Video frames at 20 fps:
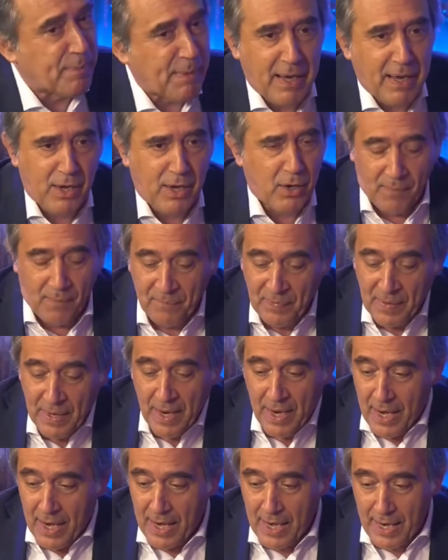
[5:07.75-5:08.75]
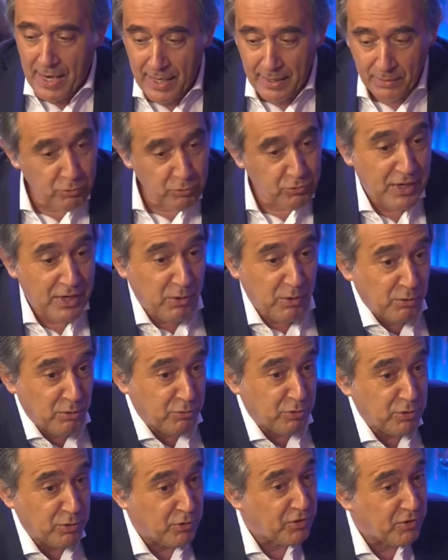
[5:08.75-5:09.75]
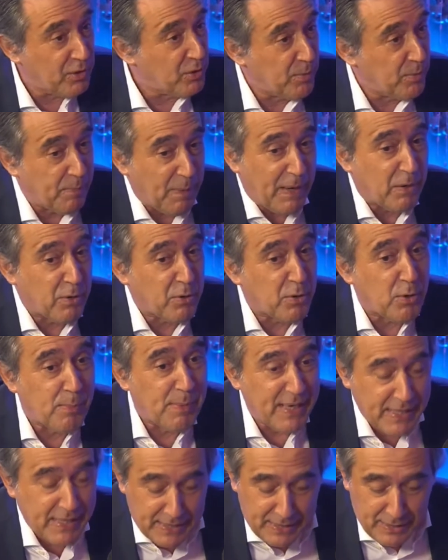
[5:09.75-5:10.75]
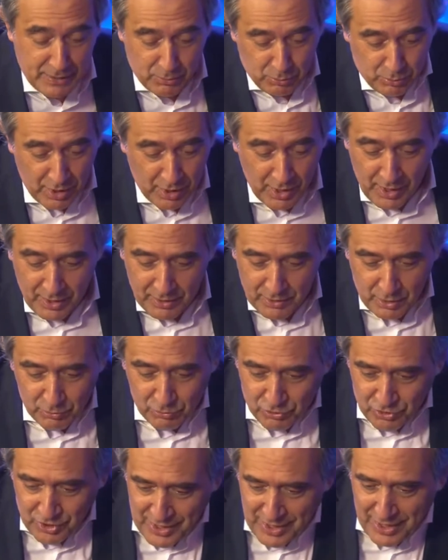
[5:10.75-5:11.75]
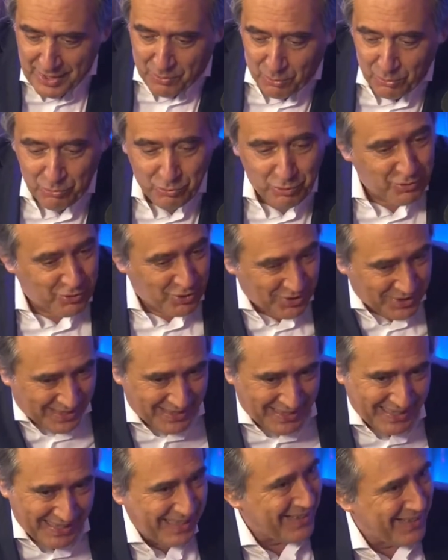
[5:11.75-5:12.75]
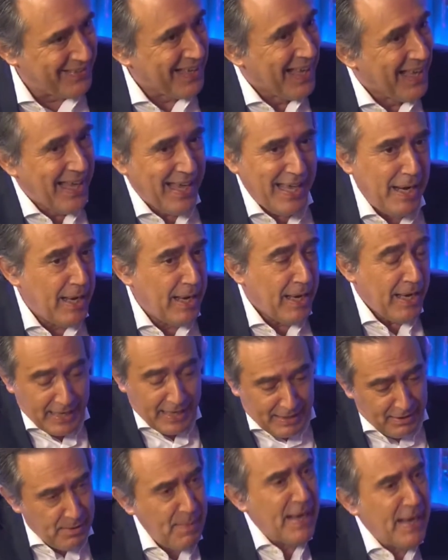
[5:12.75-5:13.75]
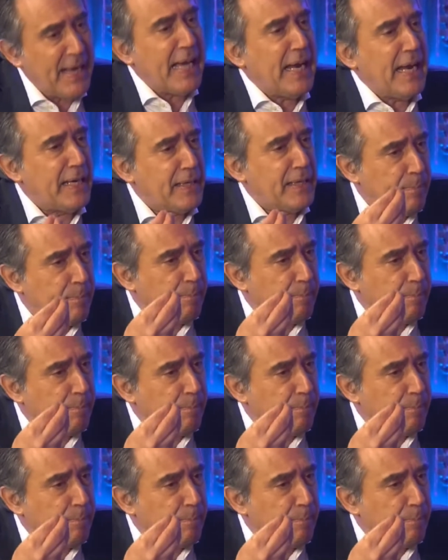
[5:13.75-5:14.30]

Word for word: Paulo? Meu Deus! É, não tinha constituição no Império Romano, não tinha constitucionalismo. Era, é uma cara de